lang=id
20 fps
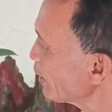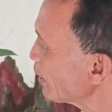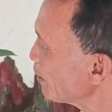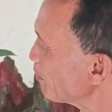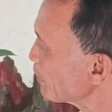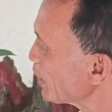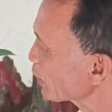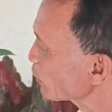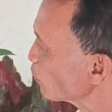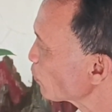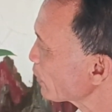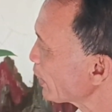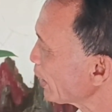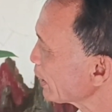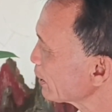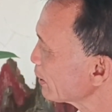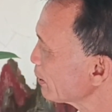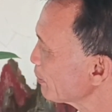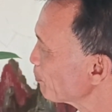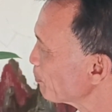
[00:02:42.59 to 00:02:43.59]
uh,
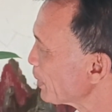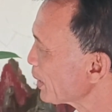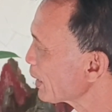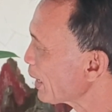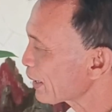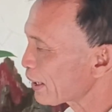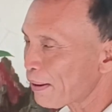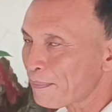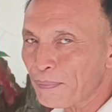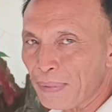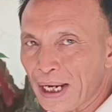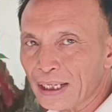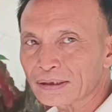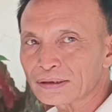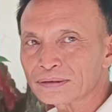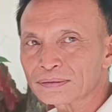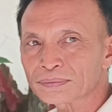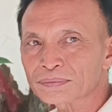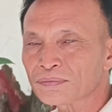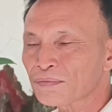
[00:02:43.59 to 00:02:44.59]
melakukan
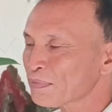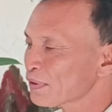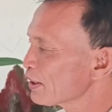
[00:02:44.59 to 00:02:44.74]
penggarapan.